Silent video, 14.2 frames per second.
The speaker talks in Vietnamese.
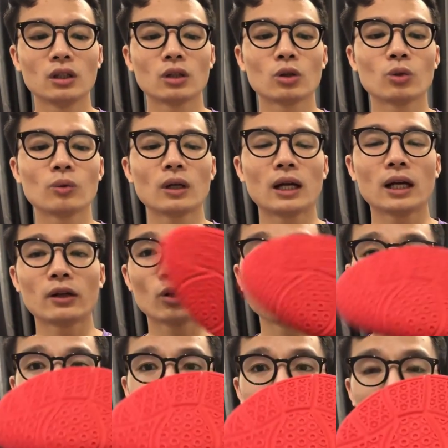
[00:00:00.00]
cũng là non
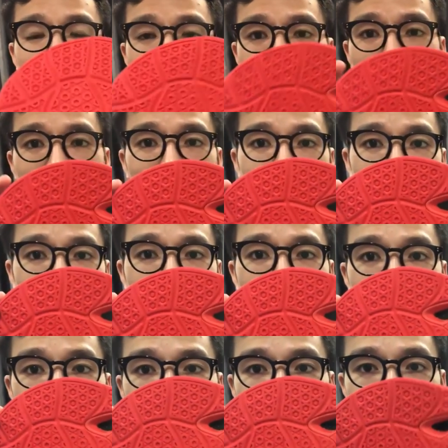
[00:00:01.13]
minh kinh thôi
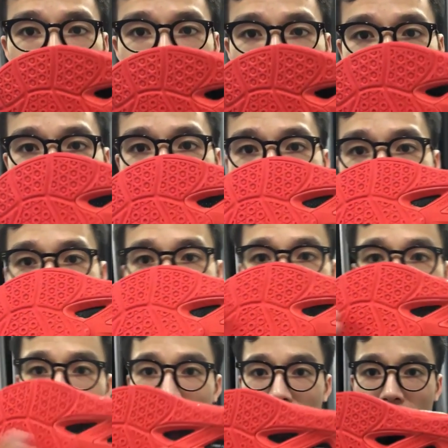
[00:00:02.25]
đấy non minh kinh